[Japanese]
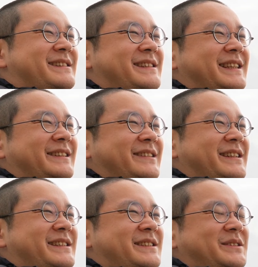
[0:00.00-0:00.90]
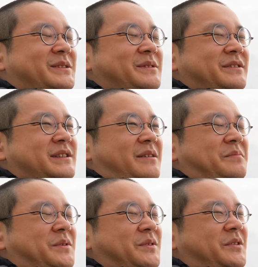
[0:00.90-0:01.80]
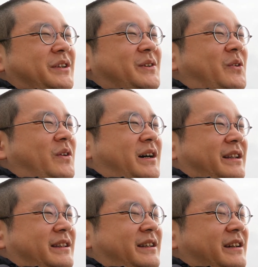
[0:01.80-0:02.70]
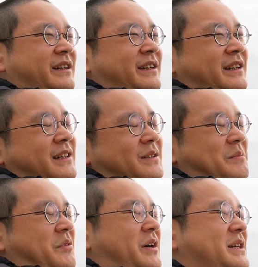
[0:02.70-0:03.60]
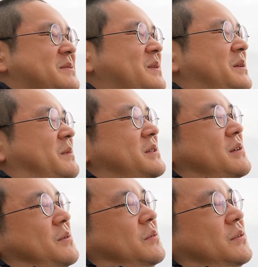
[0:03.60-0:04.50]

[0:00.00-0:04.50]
次の日曜日の散歩どこ行こうかって思い始めてますけど